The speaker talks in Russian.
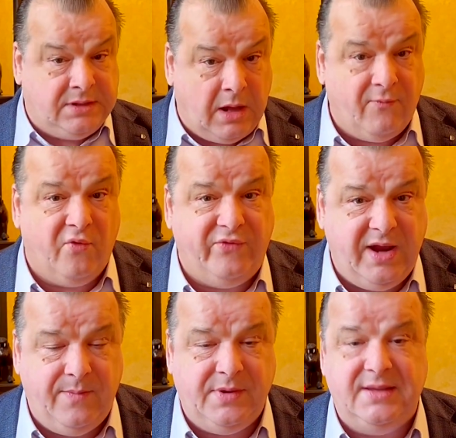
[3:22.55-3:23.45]
того
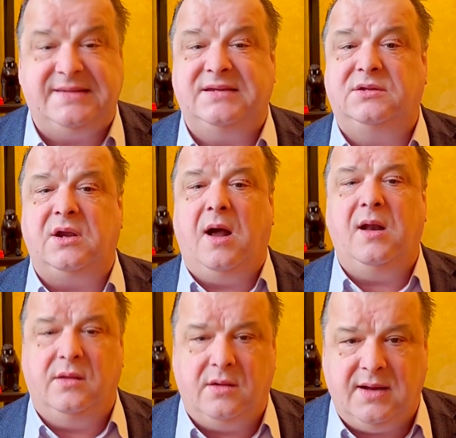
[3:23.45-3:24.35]
времени
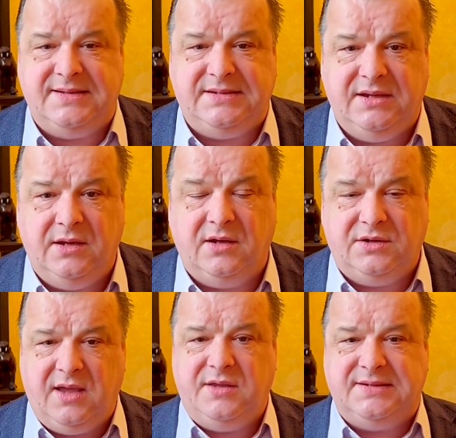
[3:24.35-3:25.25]
центральной России,
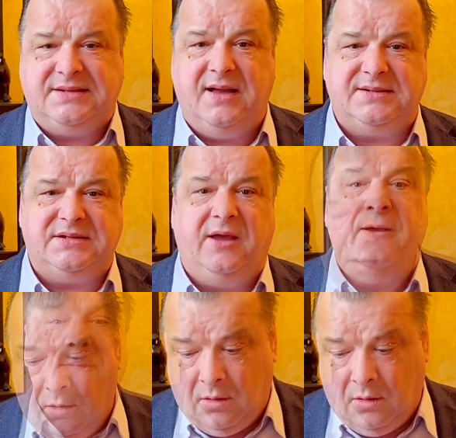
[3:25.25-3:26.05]
где эти сказки